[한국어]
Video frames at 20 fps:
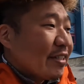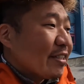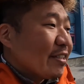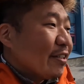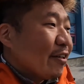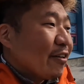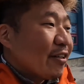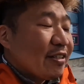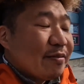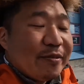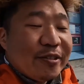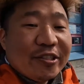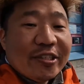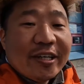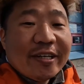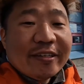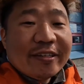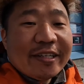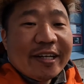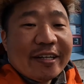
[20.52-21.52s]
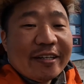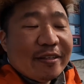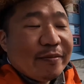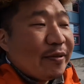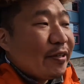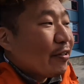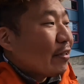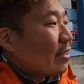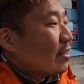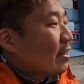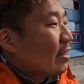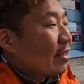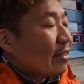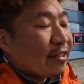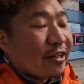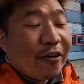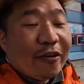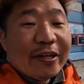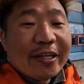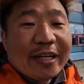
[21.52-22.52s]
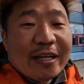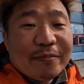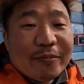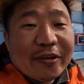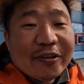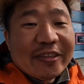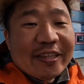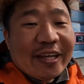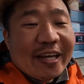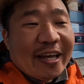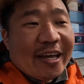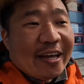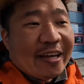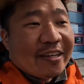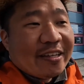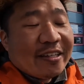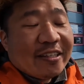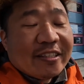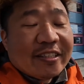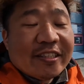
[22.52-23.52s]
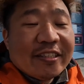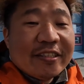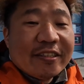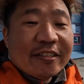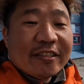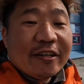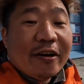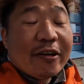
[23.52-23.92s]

그 얼음을 촬영을 하려면 굉장히 거리가 먼데 어,